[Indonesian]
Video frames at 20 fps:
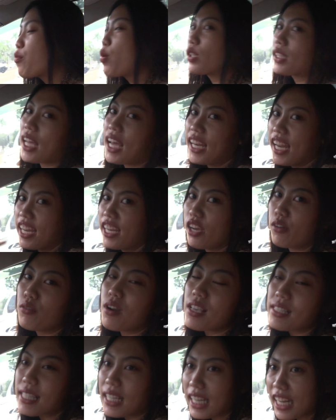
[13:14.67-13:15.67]
Buat kalian yang
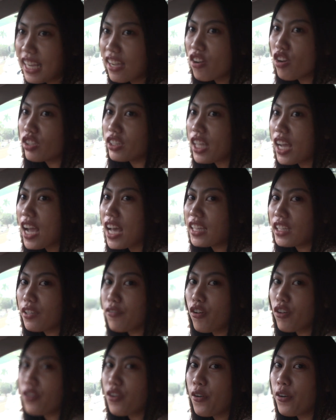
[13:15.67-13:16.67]
udah sering
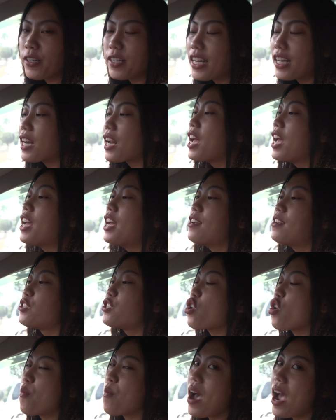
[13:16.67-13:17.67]
gonta-ganti phone holder,
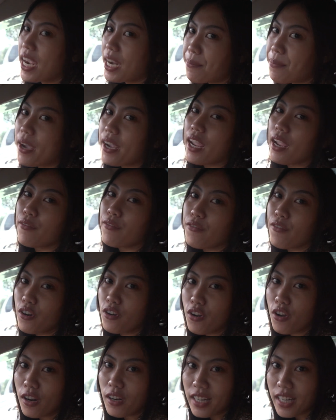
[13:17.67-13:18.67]
cobain pakai
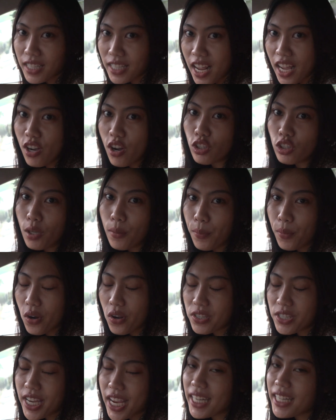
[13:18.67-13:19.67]
phone holder dari Oto
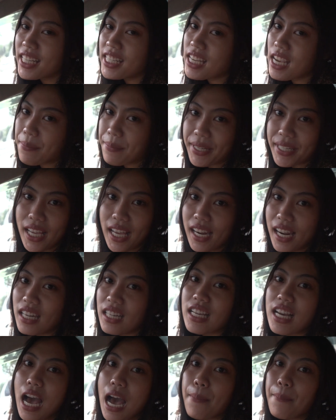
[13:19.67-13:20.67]
Project dijamin
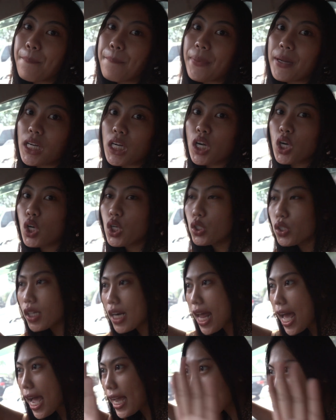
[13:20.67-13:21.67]
kalian nggak perlu
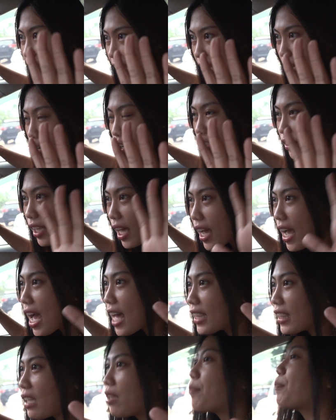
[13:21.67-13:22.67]
lagi
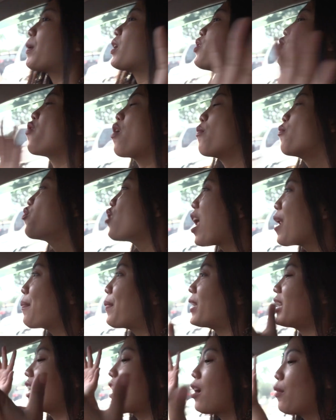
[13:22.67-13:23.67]
gonta-ganti per dua bulan,
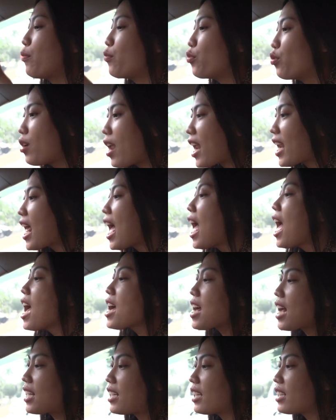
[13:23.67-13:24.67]
per 3 bulan
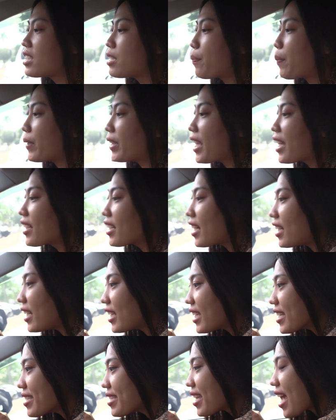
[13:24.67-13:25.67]
karena jepitnya nggak
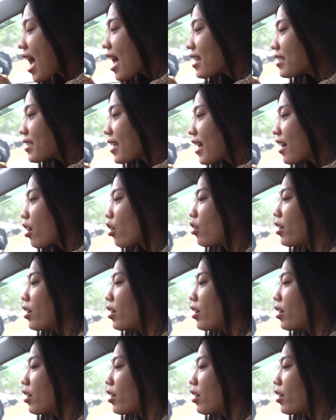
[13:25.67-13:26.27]
dikisi AC.